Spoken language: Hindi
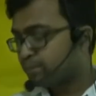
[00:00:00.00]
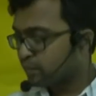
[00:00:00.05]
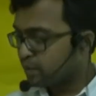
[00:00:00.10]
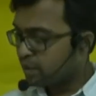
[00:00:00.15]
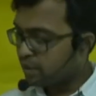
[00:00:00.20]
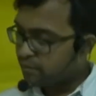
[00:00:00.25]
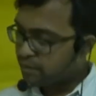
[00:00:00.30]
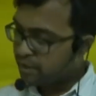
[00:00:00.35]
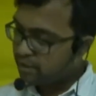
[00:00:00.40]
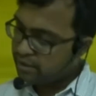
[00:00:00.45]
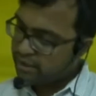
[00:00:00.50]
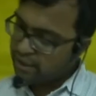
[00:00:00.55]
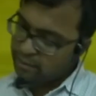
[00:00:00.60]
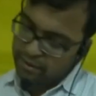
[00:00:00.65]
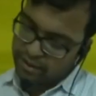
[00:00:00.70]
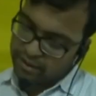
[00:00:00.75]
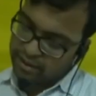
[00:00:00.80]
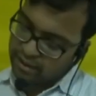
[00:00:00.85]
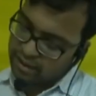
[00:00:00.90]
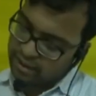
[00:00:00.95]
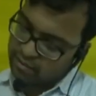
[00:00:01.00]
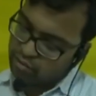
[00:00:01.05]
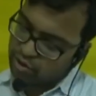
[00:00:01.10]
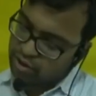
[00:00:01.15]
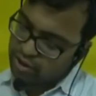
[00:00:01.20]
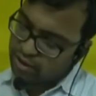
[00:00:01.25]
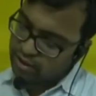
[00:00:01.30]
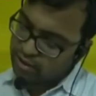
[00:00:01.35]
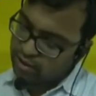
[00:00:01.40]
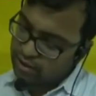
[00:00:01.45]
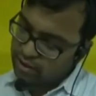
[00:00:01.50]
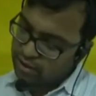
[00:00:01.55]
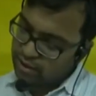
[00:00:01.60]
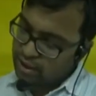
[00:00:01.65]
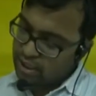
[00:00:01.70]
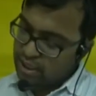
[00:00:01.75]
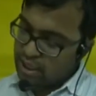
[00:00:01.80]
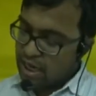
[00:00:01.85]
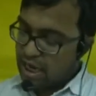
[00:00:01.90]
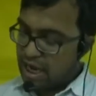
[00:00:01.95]
हाँ भैया डेबिट करना मुझे
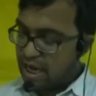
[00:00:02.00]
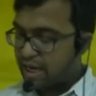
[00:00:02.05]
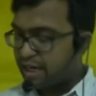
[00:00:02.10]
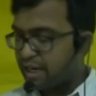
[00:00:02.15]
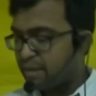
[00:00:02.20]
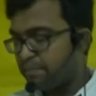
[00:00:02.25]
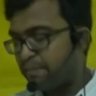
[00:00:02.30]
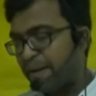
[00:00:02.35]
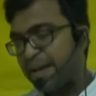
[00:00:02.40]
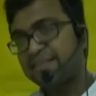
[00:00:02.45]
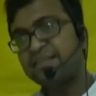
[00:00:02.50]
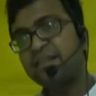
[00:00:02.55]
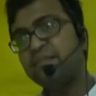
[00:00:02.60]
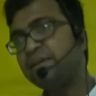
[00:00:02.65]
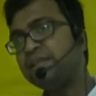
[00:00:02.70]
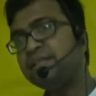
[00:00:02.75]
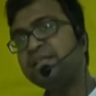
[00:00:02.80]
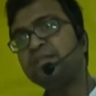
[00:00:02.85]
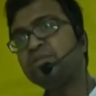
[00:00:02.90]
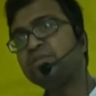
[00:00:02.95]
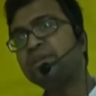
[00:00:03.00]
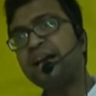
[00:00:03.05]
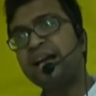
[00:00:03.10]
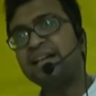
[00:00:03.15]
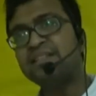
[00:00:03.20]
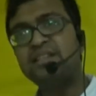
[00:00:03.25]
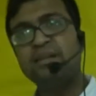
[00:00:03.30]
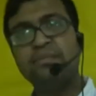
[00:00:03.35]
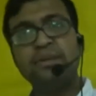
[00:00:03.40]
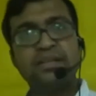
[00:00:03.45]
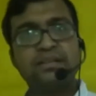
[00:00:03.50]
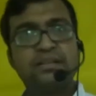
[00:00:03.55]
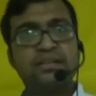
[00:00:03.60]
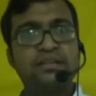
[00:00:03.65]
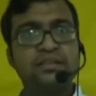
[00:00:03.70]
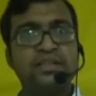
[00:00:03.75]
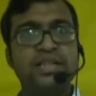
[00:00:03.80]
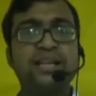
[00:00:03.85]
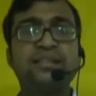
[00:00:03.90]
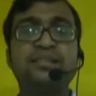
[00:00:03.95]
अगर ये पैसा मिल जाए तो कैश डेबिट
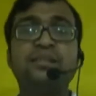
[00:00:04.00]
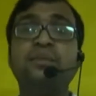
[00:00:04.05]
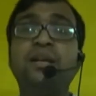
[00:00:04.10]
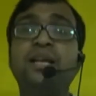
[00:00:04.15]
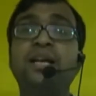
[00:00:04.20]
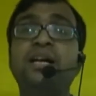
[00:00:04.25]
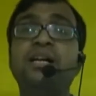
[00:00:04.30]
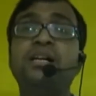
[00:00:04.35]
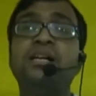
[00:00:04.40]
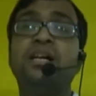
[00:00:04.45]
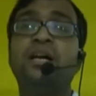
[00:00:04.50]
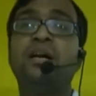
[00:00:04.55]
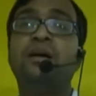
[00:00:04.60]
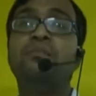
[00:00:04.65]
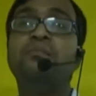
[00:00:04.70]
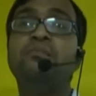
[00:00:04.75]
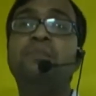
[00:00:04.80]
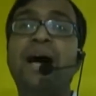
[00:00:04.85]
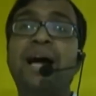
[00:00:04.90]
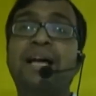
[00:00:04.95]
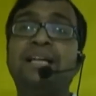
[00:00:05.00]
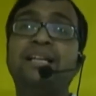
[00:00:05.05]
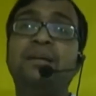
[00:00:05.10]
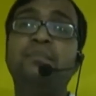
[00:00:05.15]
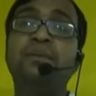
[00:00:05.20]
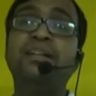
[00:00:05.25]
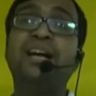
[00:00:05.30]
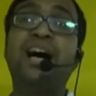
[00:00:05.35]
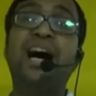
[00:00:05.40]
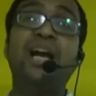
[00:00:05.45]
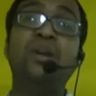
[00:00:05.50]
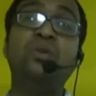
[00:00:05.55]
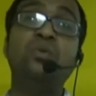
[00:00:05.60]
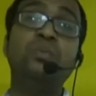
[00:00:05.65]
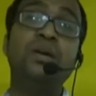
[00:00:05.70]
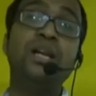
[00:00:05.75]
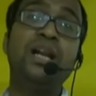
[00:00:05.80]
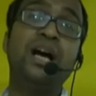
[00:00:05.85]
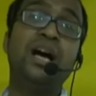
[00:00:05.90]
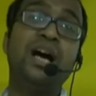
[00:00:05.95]
चेक से मिलेगा बैंक डेबिट आलू
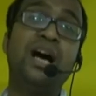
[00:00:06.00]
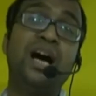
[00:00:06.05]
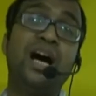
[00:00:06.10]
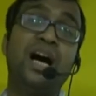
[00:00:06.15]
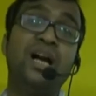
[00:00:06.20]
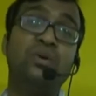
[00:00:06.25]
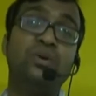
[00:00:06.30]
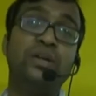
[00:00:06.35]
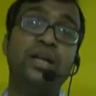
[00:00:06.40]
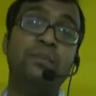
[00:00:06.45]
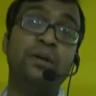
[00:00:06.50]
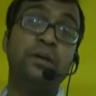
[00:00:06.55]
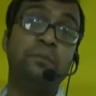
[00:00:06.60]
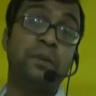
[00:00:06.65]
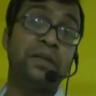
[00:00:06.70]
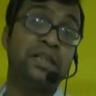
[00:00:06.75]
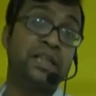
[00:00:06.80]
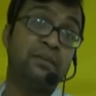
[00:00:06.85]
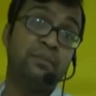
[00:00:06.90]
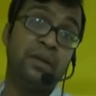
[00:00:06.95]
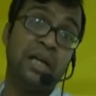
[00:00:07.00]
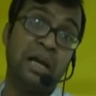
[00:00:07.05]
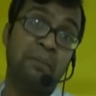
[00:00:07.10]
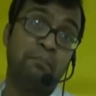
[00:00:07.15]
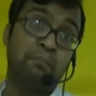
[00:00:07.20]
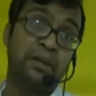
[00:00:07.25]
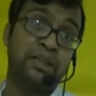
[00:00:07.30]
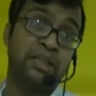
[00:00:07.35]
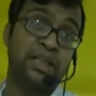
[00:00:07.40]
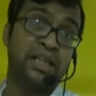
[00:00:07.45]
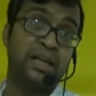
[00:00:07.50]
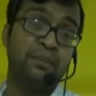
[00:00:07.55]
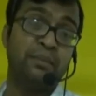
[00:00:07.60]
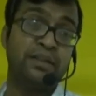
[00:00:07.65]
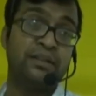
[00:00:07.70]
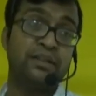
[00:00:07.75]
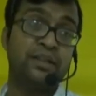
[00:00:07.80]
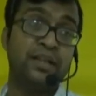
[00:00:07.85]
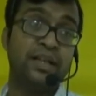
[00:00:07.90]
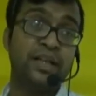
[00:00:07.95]
मिला आलू डेबिट पटल मिला पटल
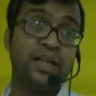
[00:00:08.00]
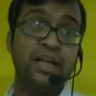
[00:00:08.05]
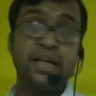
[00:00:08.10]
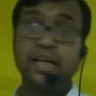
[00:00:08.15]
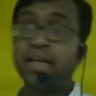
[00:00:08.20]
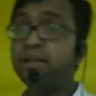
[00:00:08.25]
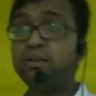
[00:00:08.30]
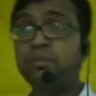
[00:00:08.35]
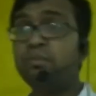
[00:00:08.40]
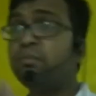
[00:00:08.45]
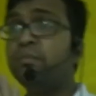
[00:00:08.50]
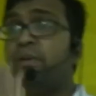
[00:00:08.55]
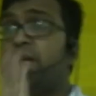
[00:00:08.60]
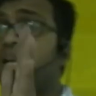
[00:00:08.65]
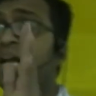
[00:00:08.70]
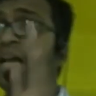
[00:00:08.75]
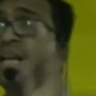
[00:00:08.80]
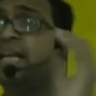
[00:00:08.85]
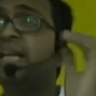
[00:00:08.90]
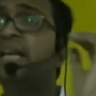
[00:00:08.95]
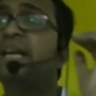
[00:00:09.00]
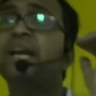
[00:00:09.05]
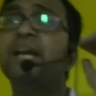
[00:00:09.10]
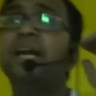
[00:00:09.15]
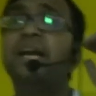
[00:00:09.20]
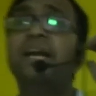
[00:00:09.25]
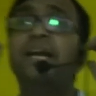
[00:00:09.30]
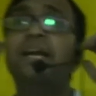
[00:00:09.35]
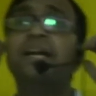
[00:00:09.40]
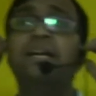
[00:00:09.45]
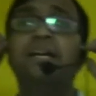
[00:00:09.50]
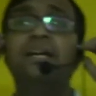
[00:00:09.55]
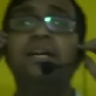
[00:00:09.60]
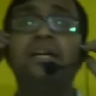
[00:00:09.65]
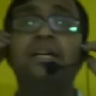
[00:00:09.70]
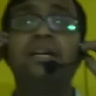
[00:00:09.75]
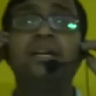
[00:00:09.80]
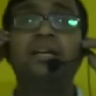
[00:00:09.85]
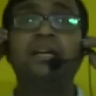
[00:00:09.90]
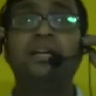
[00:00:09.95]
डेबिट किंतु तो मिला नहीं है
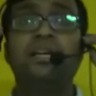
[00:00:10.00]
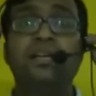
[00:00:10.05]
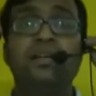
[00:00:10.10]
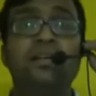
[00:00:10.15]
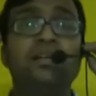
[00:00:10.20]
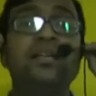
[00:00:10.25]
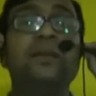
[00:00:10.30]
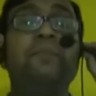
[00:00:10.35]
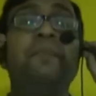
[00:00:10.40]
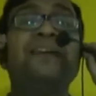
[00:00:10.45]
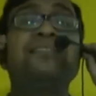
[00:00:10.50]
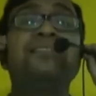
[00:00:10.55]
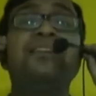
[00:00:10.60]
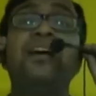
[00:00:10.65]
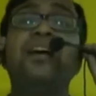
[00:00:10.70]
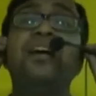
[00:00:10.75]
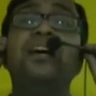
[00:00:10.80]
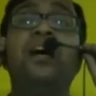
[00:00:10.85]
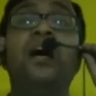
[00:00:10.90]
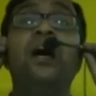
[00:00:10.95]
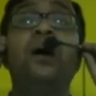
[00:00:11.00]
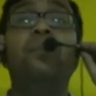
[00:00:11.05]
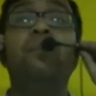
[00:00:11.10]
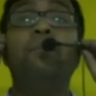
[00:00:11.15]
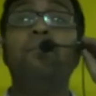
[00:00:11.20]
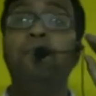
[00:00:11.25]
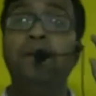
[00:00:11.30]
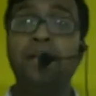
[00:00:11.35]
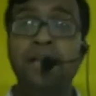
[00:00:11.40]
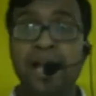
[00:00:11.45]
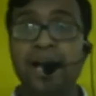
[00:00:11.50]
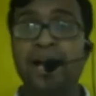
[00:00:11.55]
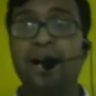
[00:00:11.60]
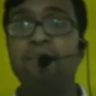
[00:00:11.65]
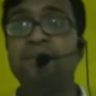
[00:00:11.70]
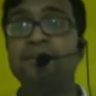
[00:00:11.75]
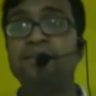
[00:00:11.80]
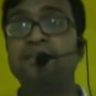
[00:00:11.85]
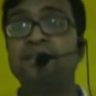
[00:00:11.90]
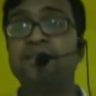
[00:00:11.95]
ये पैसा मिलेगा
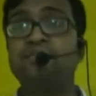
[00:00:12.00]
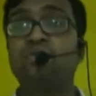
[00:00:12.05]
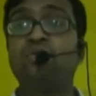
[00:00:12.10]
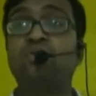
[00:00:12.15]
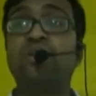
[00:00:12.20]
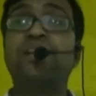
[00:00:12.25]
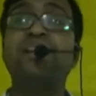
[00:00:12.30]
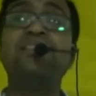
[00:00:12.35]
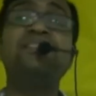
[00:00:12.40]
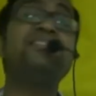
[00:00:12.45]
बिजनेस को किस